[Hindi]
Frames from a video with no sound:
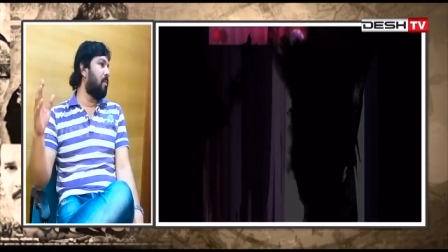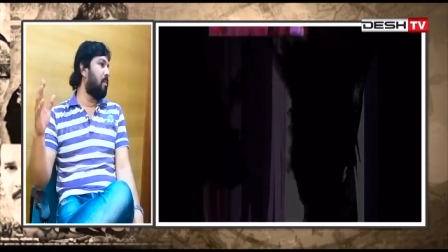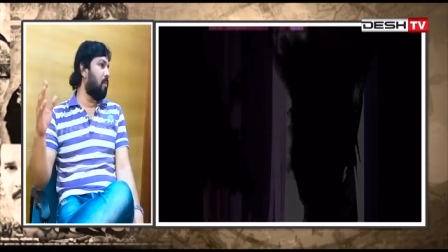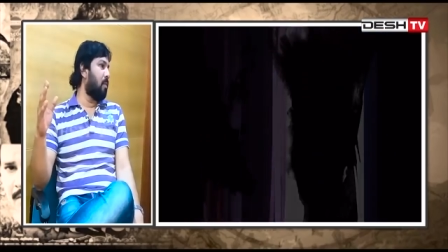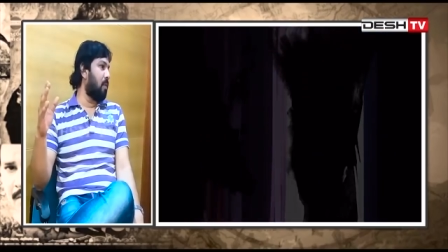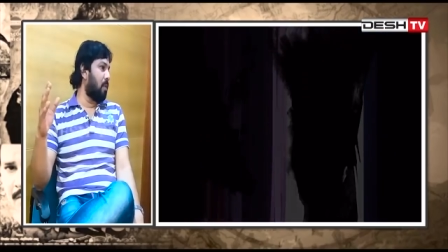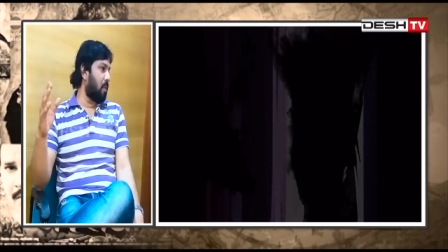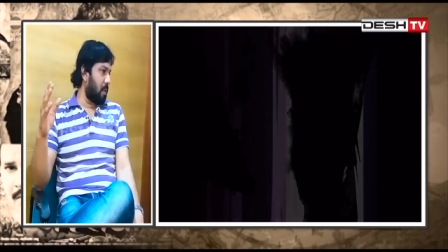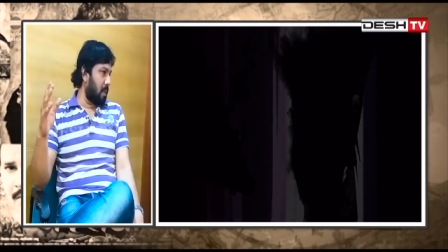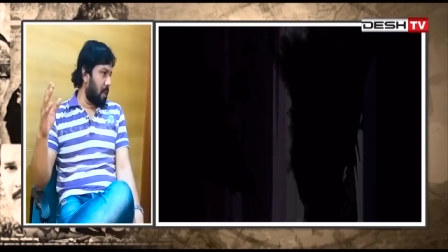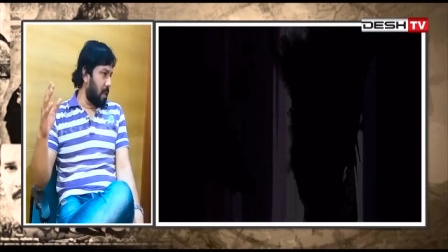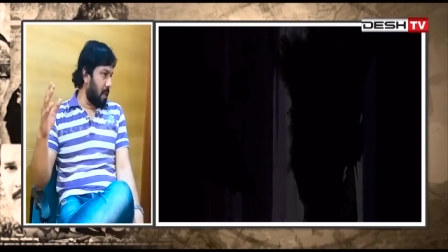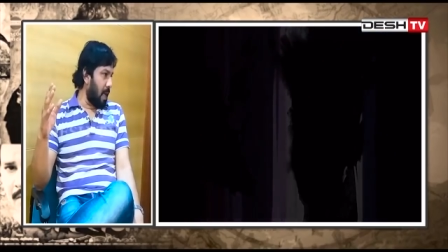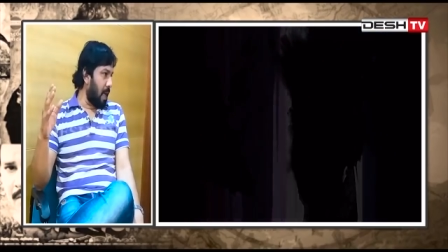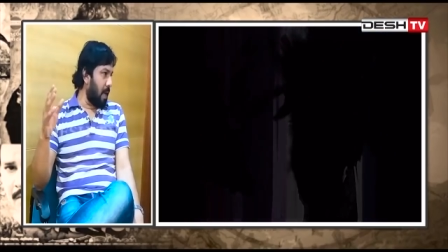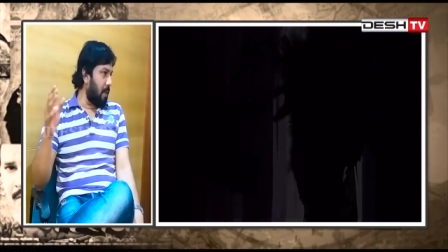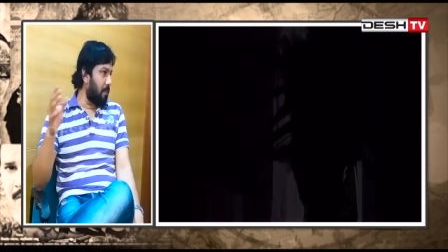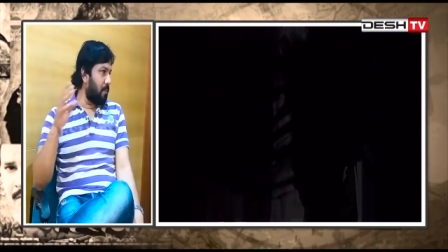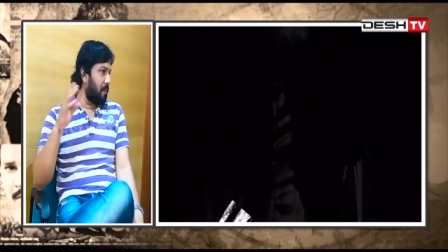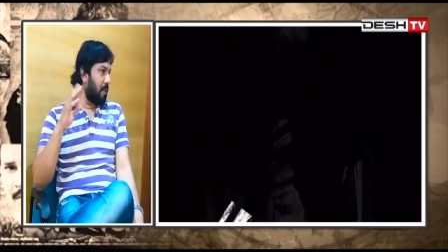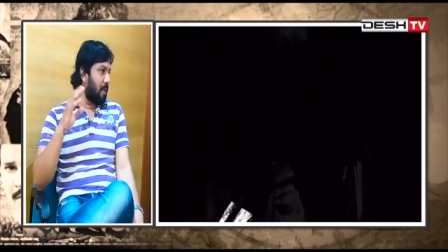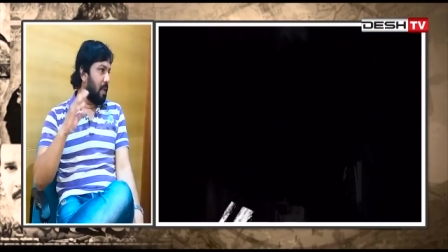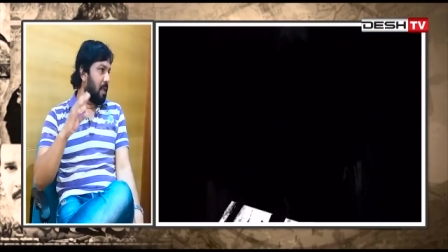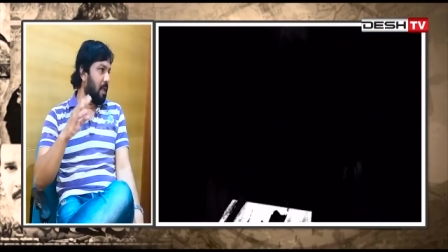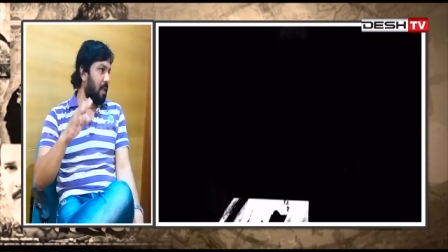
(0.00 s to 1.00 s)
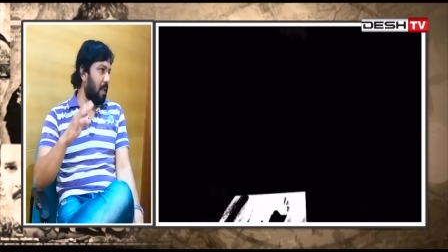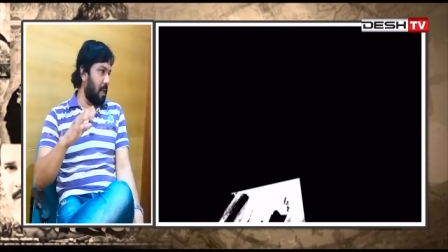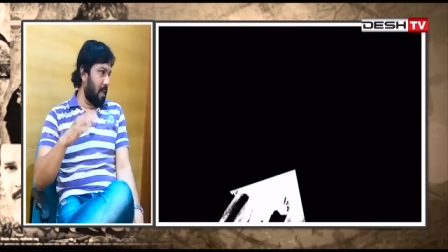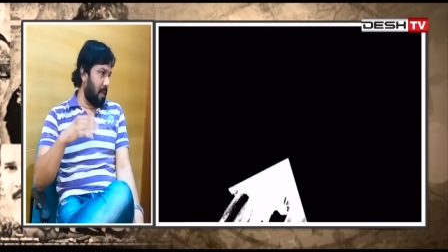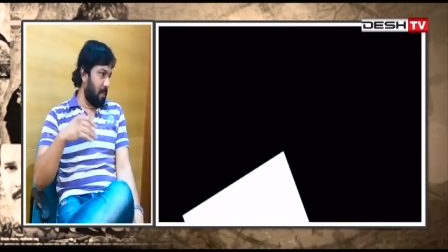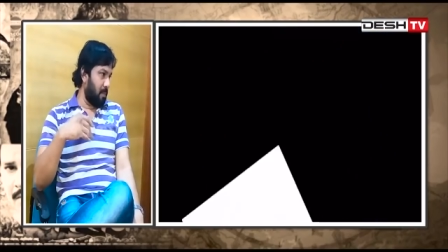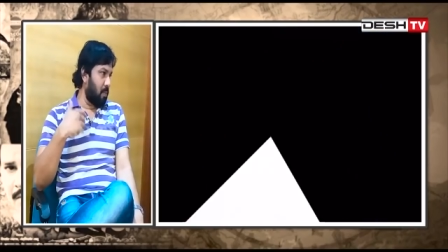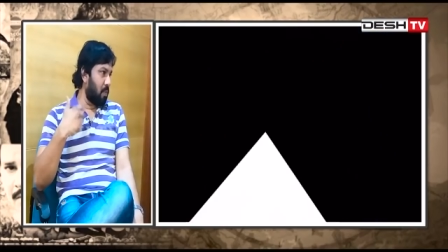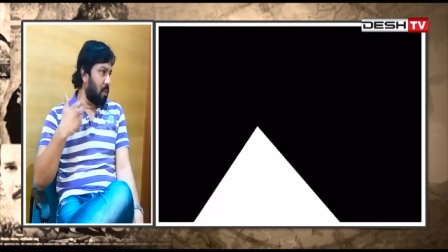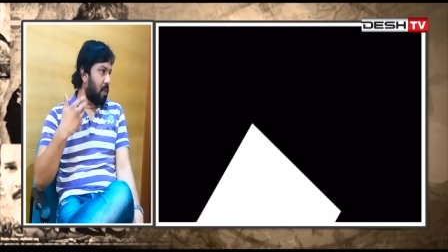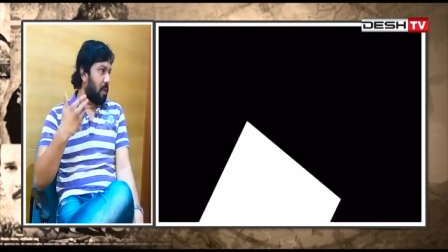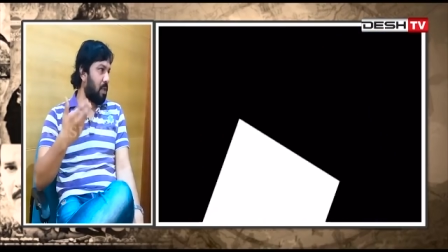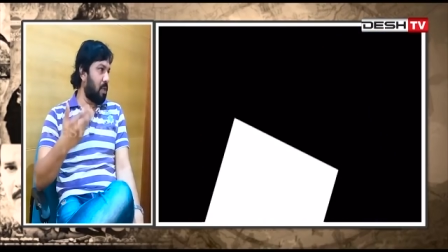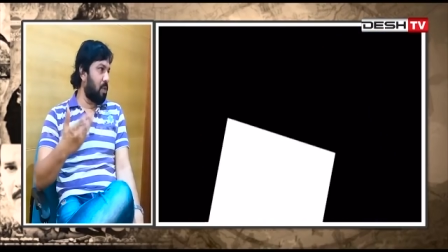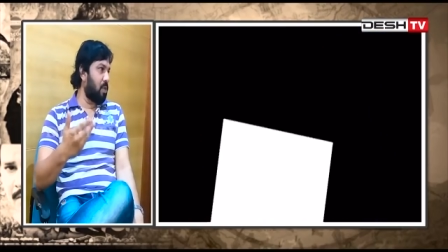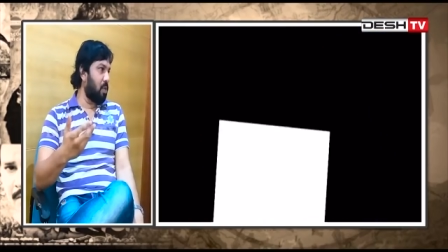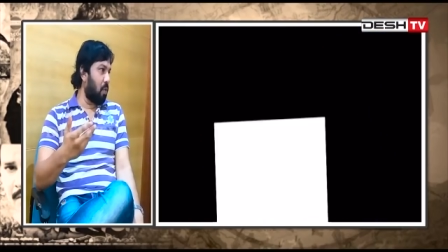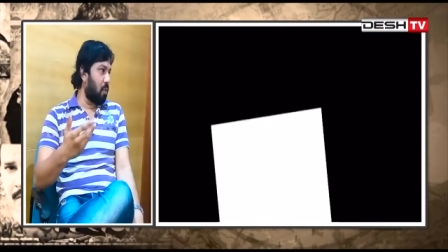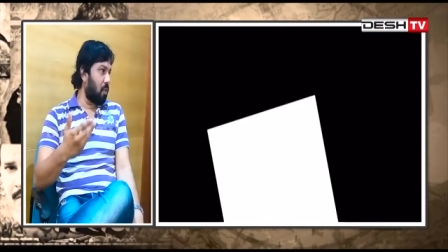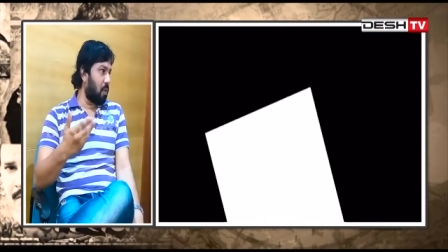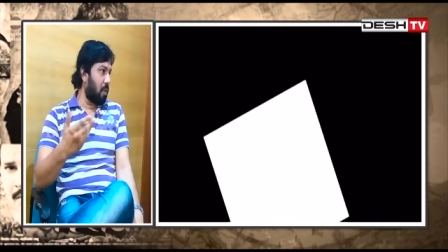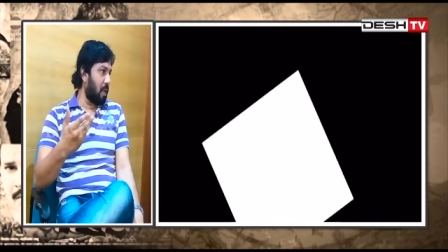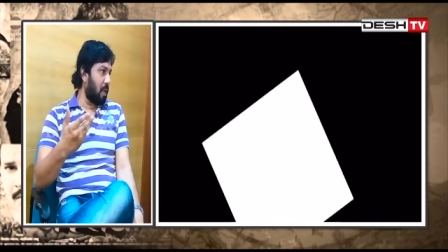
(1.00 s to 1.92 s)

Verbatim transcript: मोर खिलाफ नहीं गए है मोर ये शौक